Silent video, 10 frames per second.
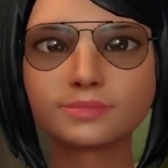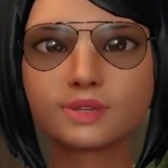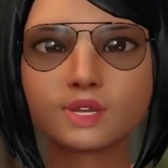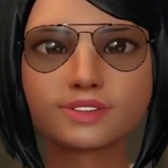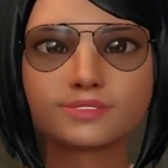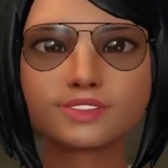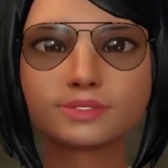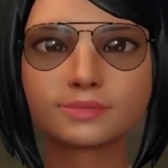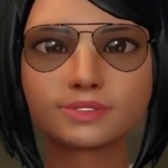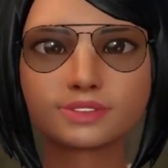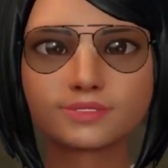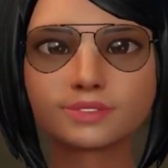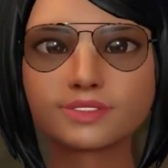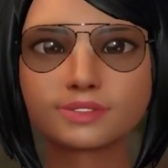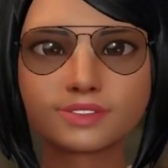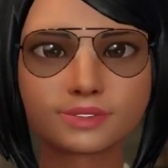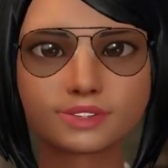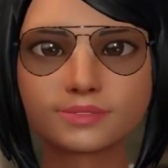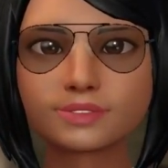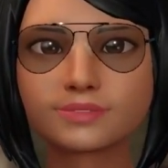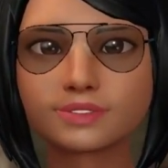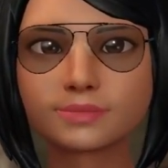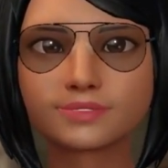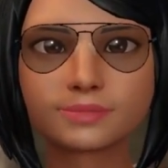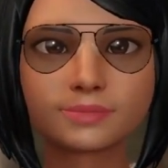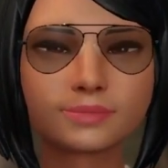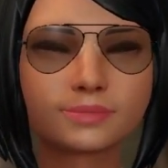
comenzó aproximadamente al mismo tiempo